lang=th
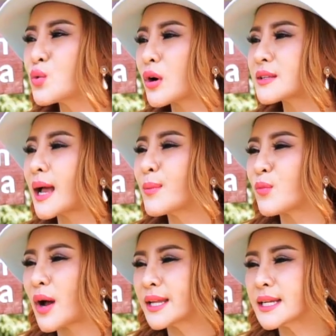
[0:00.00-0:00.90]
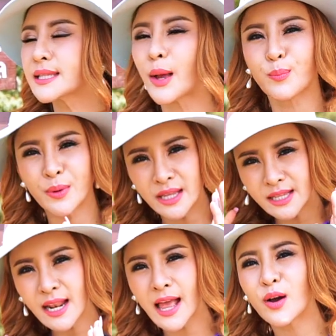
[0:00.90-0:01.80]
ครูก็ทำไว้ตั้งแต่ปี
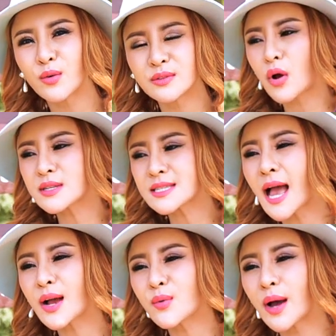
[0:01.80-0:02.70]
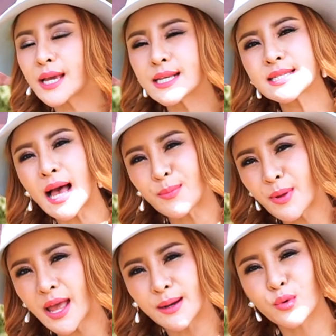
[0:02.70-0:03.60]
ที่แล้วก็สร้างไว้สาม
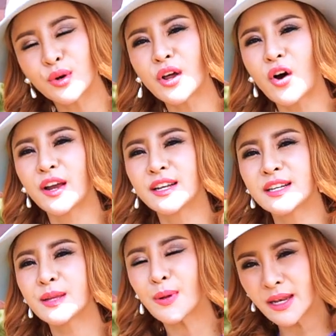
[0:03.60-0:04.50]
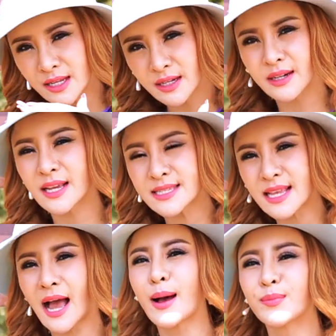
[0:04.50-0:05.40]
แห่งบนดอยเนอะนี่เป็นหนึ่งใน
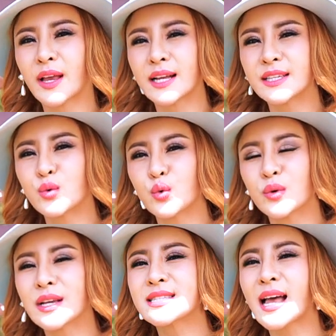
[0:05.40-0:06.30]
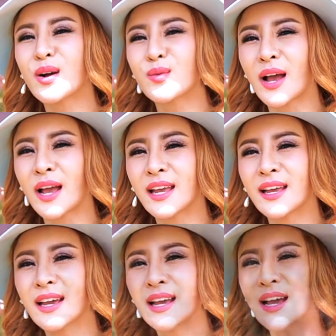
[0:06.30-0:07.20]
สามนะคะที่ครูได้สร้างไว้
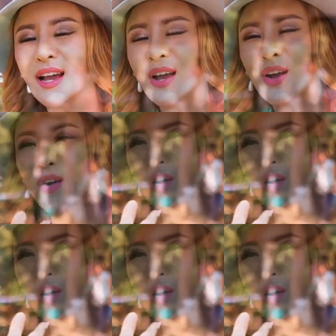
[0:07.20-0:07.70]
ก็ดีใจ